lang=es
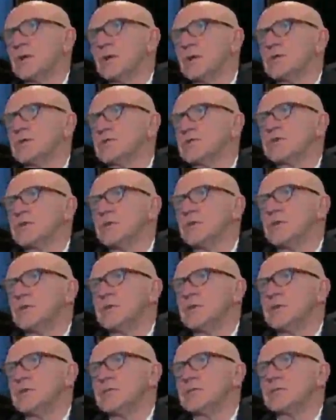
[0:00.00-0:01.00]
de Carlas
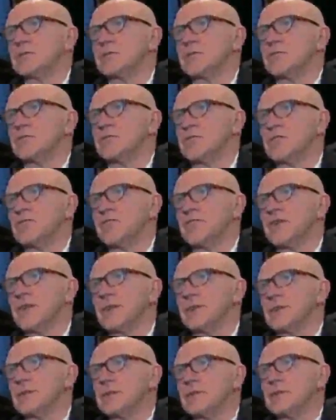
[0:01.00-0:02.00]
Puigdemont, Paul
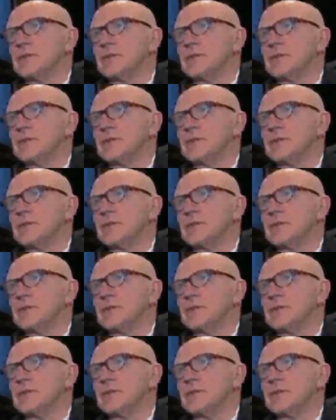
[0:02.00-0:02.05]
Becard,